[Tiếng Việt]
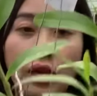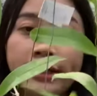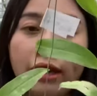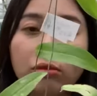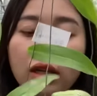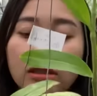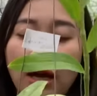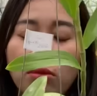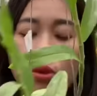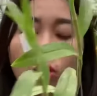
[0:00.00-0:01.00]
Dòng thân
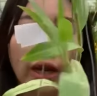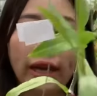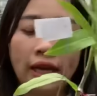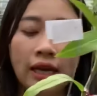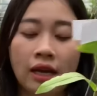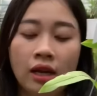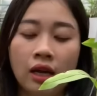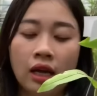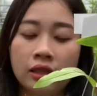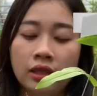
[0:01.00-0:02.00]
thòng mùa này à,
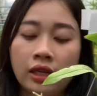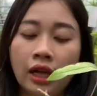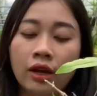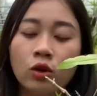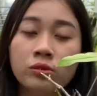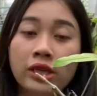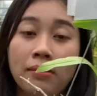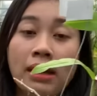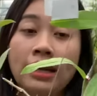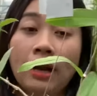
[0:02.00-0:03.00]
à, thì cây cũng sẽ
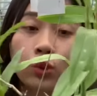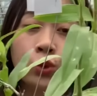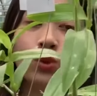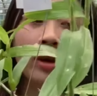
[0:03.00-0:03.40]
bắt đầu xuống